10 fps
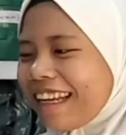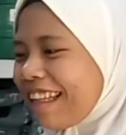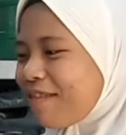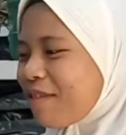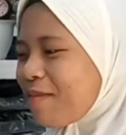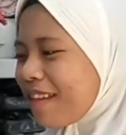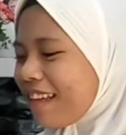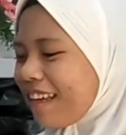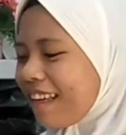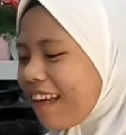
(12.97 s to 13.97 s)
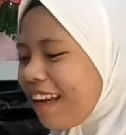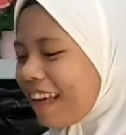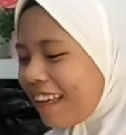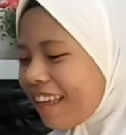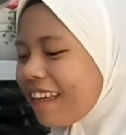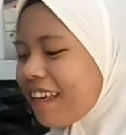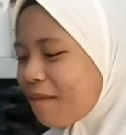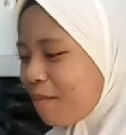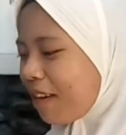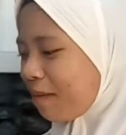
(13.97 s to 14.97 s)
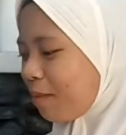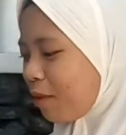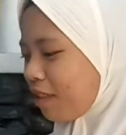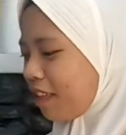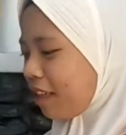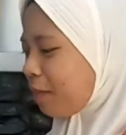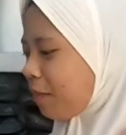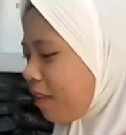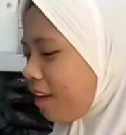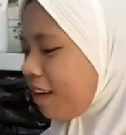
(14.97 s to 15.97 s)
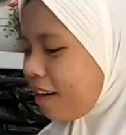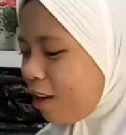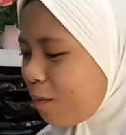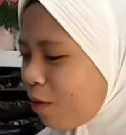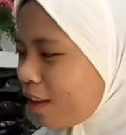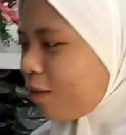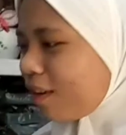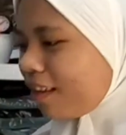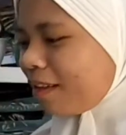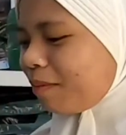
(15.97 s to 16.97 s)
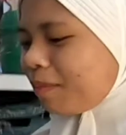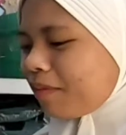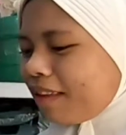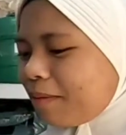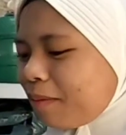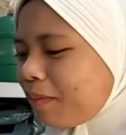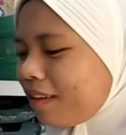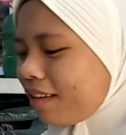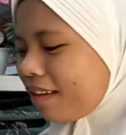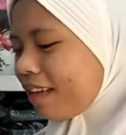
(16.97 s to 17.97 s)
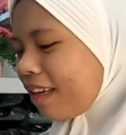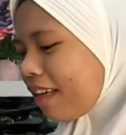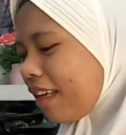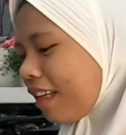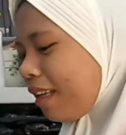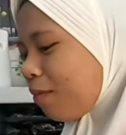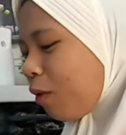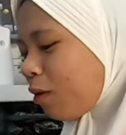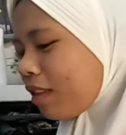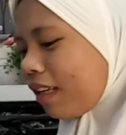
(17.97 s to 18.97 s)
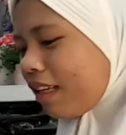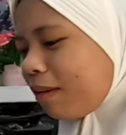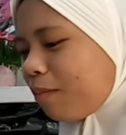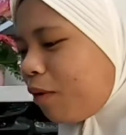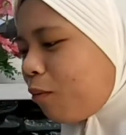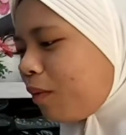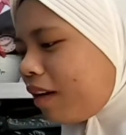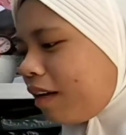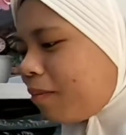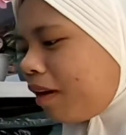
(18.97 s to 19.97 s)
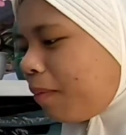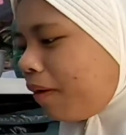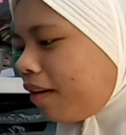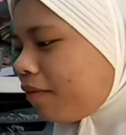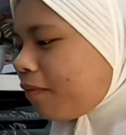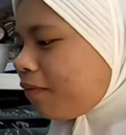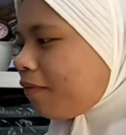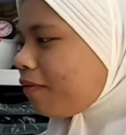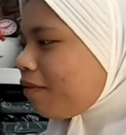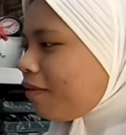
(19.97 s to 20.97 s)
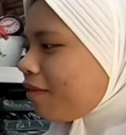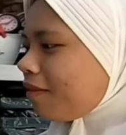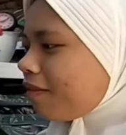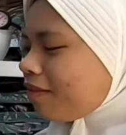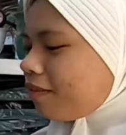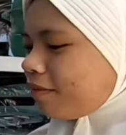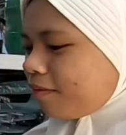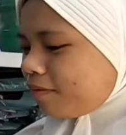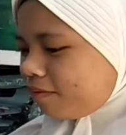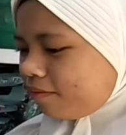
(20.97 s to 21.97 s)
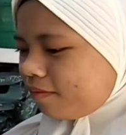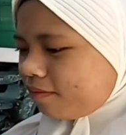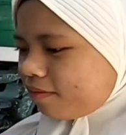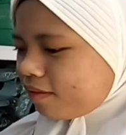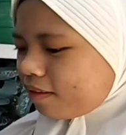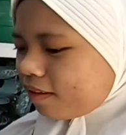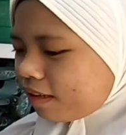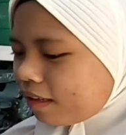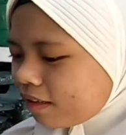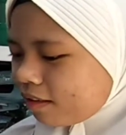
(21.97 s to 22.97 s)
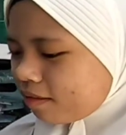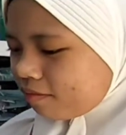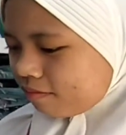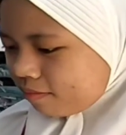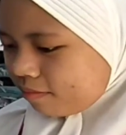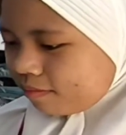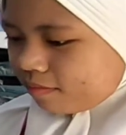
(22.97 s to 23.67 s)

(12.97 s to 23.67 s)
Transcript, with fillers: ya Teh Miminnya yang lagi bikin bros nih Nah kalau boleh tahu nih Teh Mimin ini brosnya ini mau bikin berapa? Mau bikin tujuh, nah. 7 biji